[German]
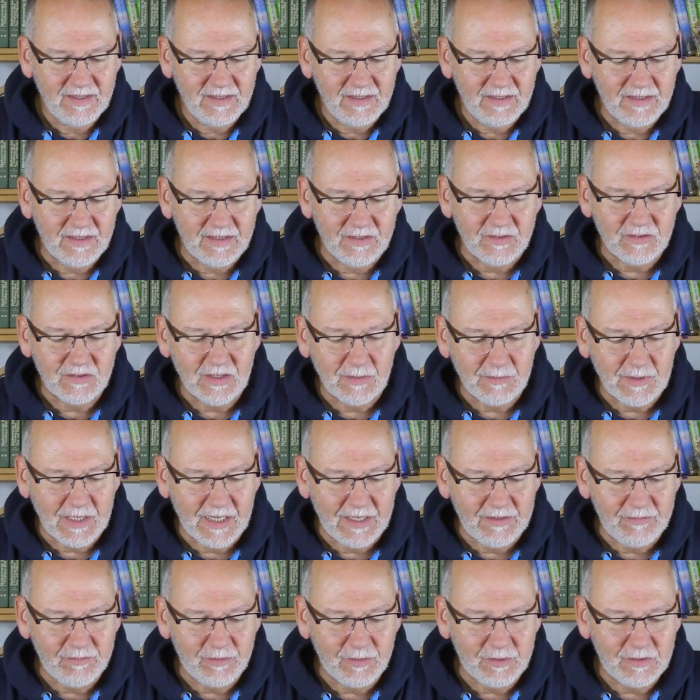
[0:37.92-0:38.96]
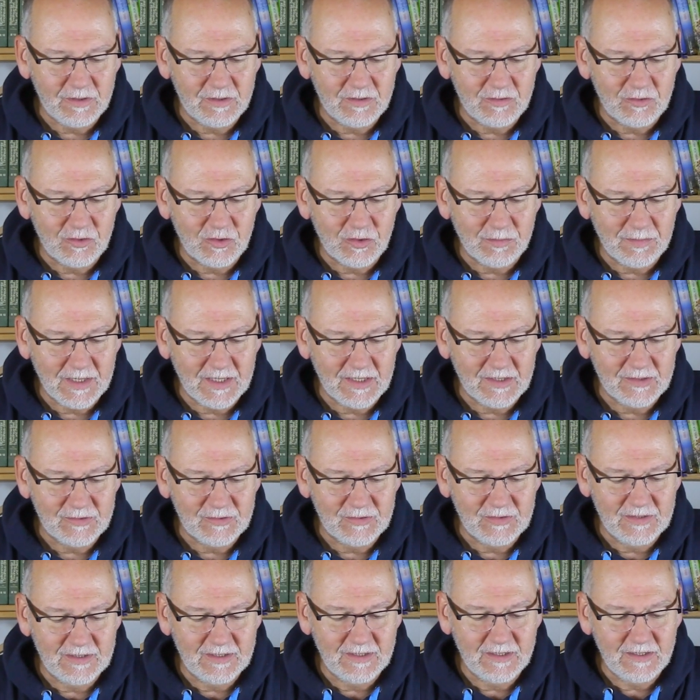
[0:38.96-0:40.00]
Jesus aber antwortete und sprach
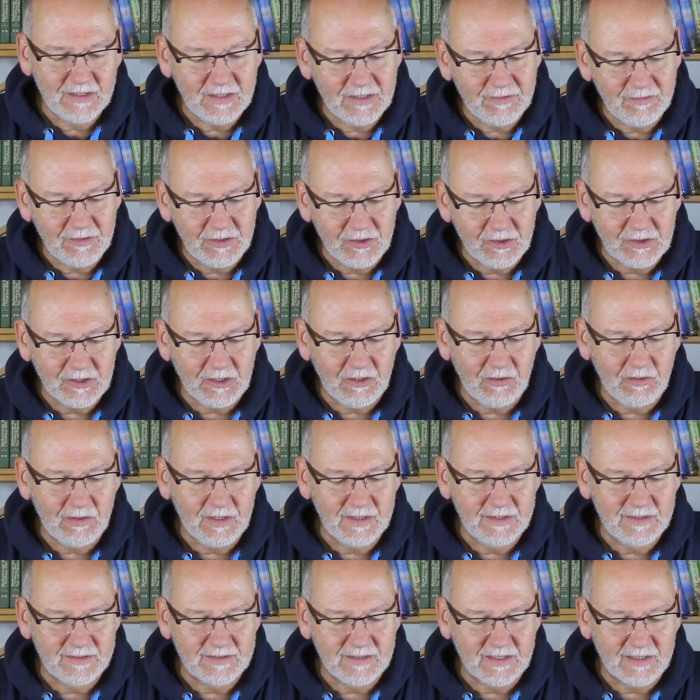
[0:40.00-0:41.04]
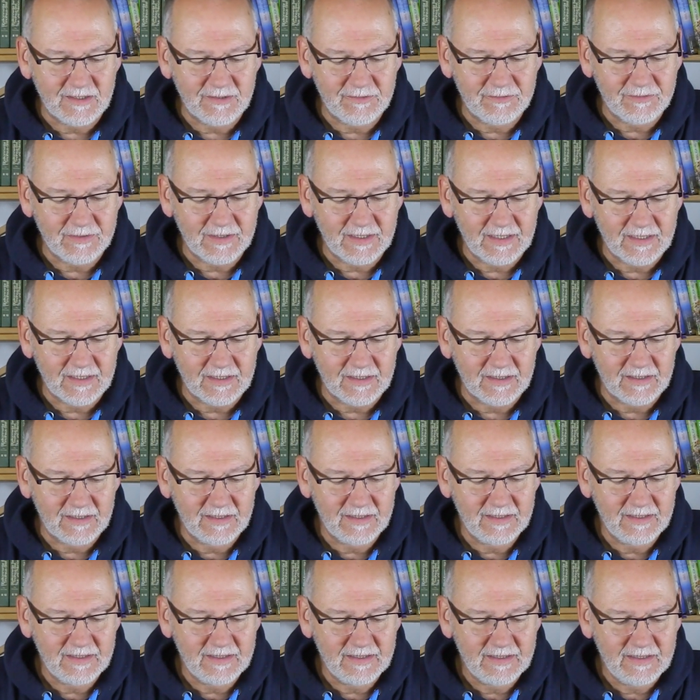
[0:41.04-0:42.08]
zu ihnen, ich will euch auch eine Sache fragen.
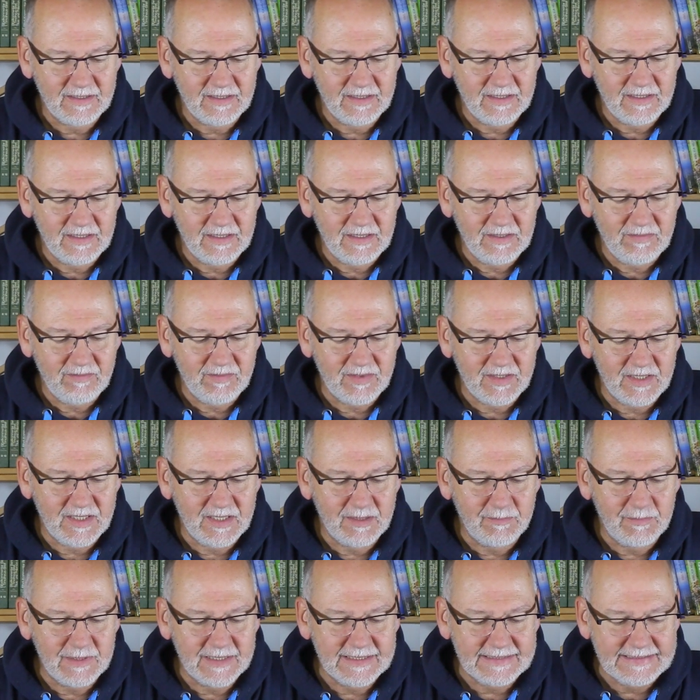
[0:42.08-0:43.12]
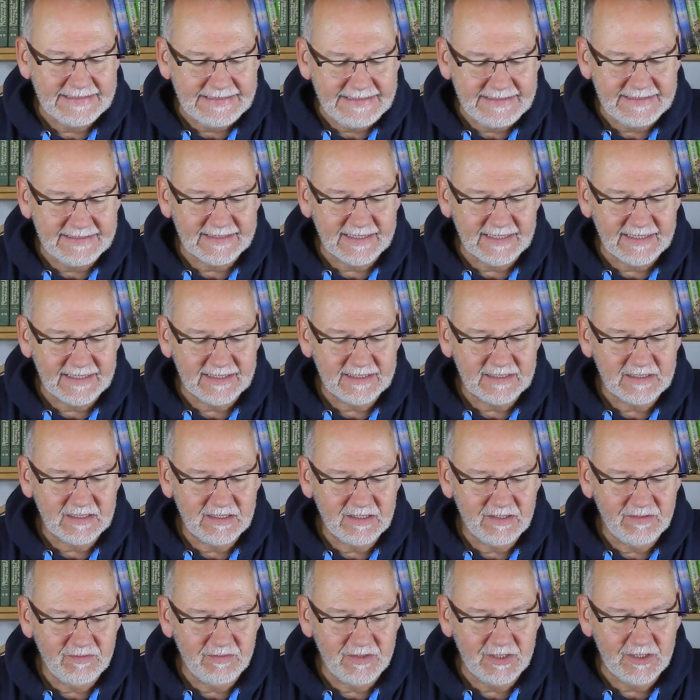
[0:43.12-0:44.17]
Wenn ihr mir die
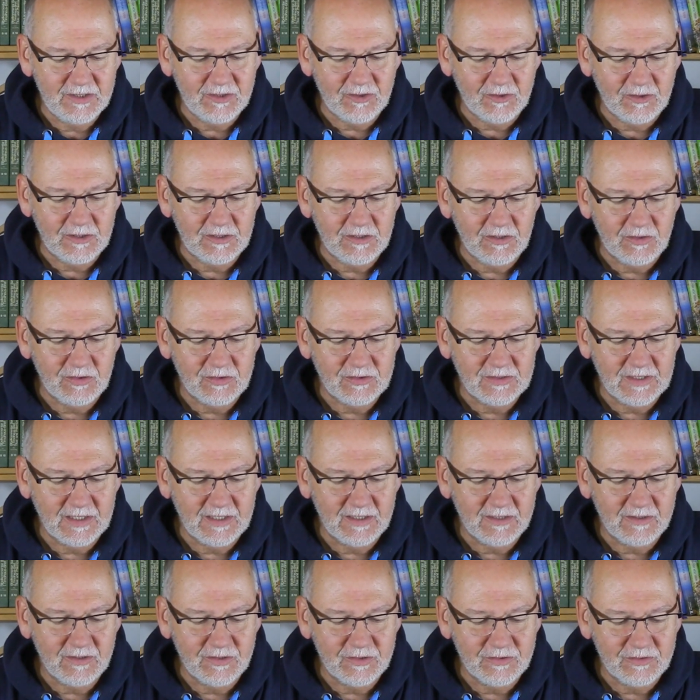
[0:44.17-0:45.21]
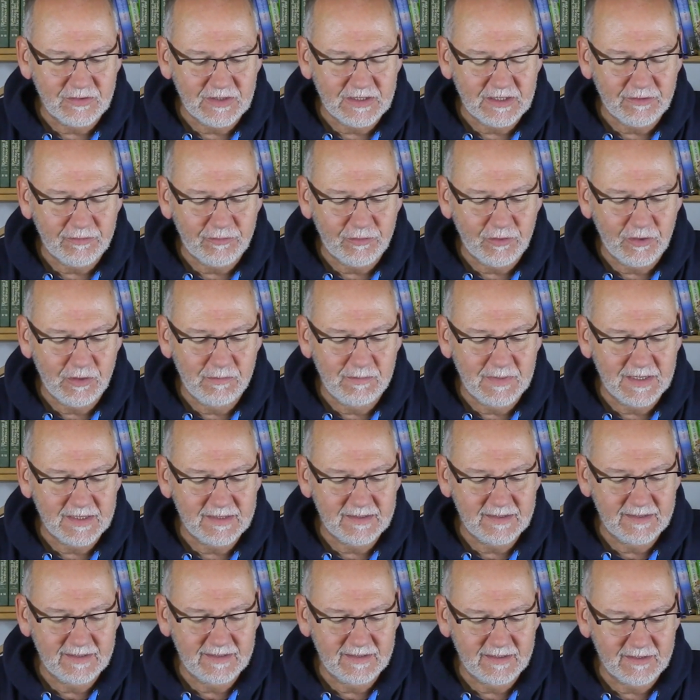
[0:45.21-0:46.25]
sagt, will ich euch auch sagen, aus welcher
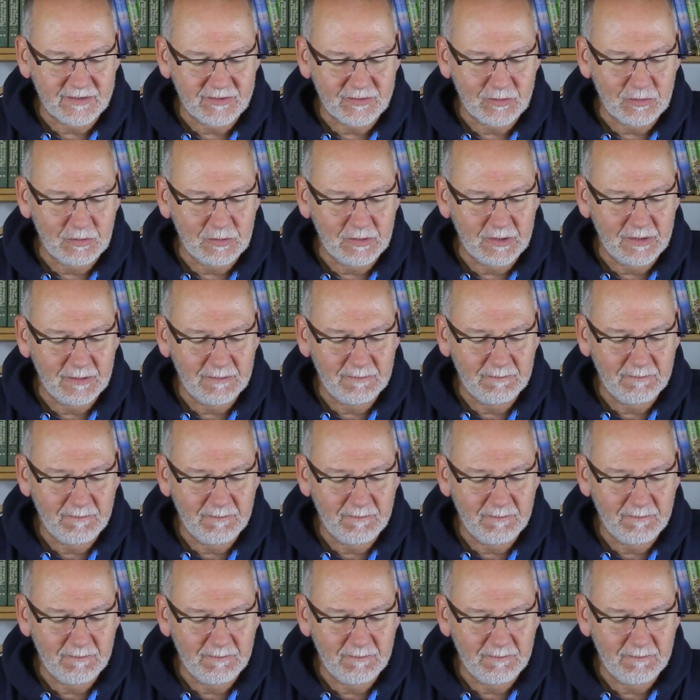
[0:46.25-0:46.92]
Vollmacht ich das tue.